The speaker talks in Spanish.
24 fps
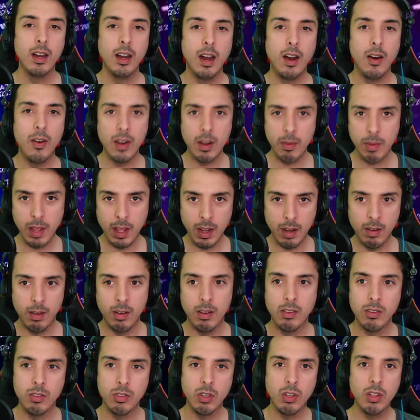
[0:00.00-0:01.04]
Ahora bien,
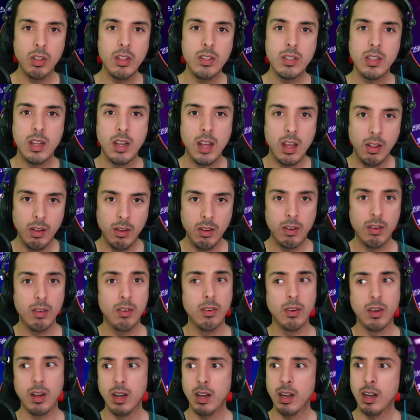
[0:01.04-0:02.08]
sos diseñador
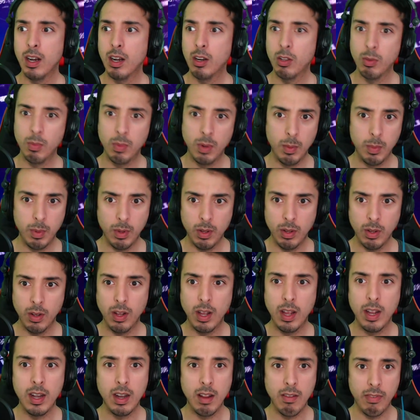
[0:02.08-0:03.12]
o querés crear tu propio
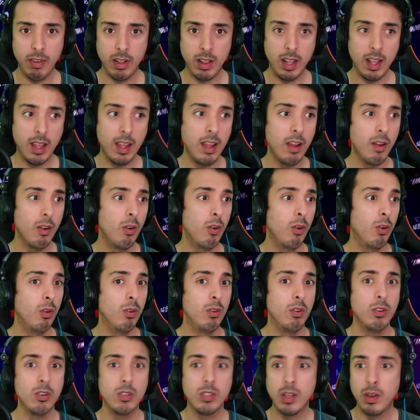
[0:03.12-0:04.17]
NFT o
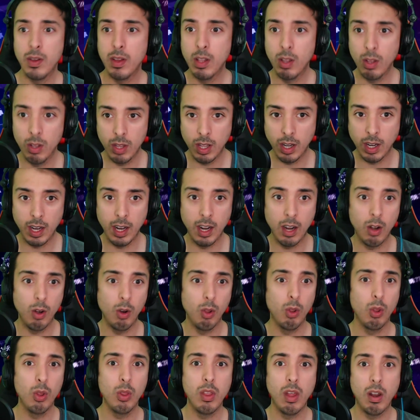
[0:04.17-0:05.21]
no sabes dónde crearlo,
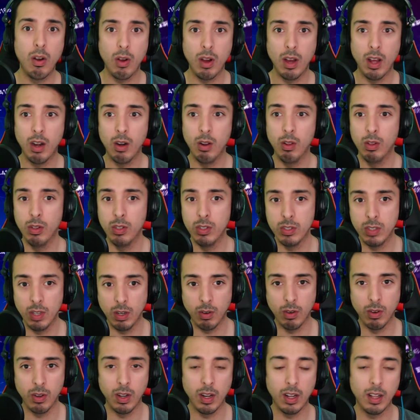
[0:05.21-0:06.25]
dónde alojarlo, dónde se
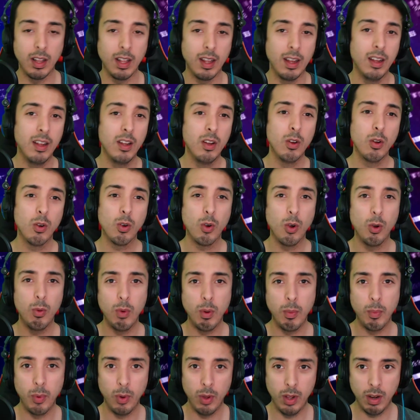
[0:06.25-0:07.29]
conecta, cómo
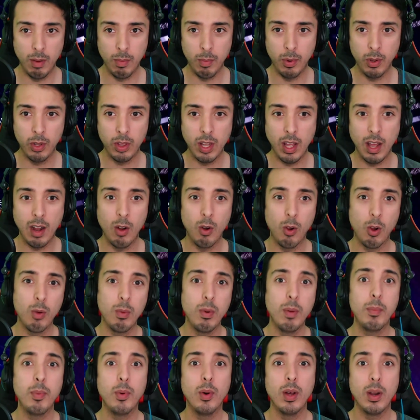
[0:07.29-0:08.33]
poder postearlo,
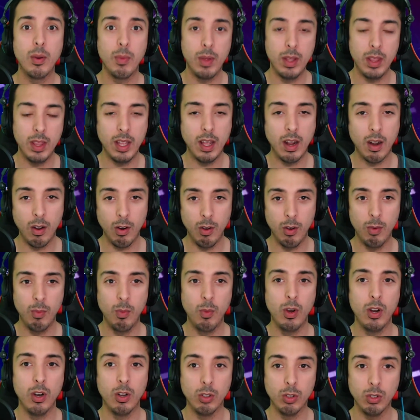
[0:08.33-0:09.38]
cómo poder venderlo.
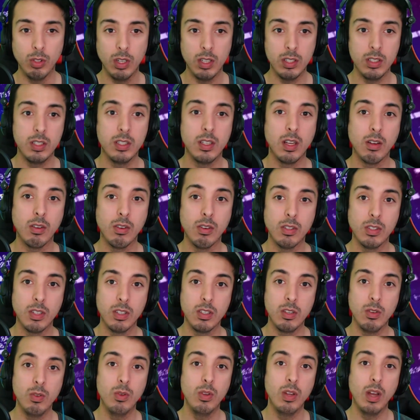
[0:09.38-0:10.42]
Bueno, todas esas cosas
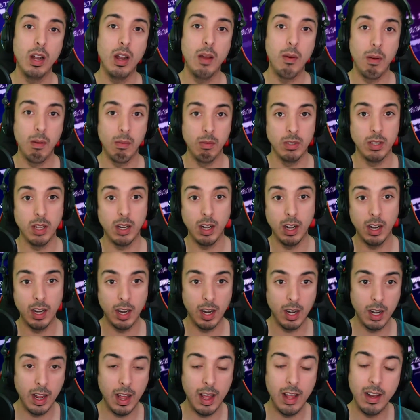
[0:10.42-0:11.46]
y dudas las vamos a
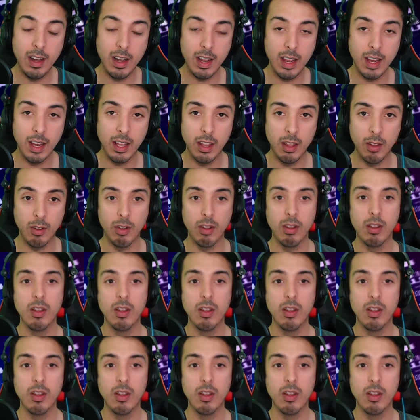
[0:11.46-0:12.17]
aclarar el día de hoy.